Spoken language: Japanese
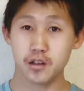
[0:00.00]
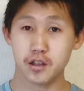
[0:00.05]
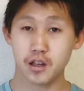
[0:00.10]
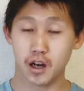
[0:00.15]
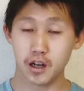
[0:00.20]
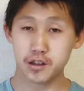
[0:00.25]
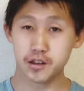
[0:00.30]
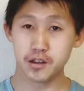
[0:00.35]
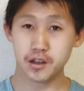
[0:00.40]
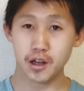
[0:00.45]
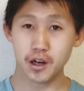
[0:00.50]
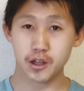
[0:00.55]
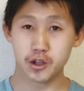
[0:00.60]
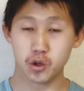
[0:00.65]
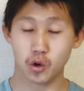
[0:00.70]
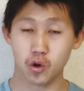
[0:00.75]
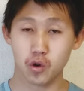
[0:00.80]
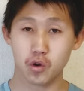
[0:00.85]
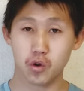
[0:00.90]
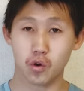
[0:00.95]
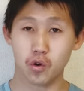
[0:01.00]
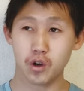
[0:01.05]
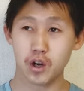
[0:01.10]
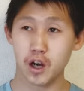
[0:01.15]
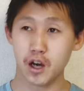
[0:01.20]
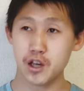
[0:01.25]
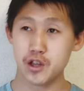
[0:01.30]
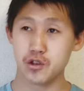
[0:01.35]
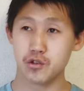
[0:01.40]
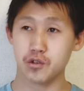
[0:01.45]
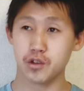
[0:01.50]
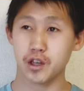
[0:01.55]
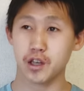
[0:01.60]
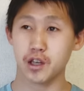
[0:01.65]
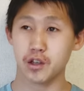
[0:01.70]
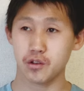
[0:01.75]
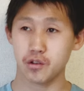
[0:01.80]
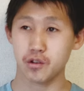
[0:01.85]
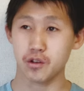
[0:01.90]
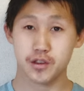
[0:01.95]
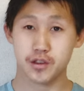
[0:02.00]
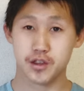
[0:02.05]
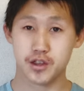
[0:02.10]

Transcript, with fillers: やったら速攻回収できる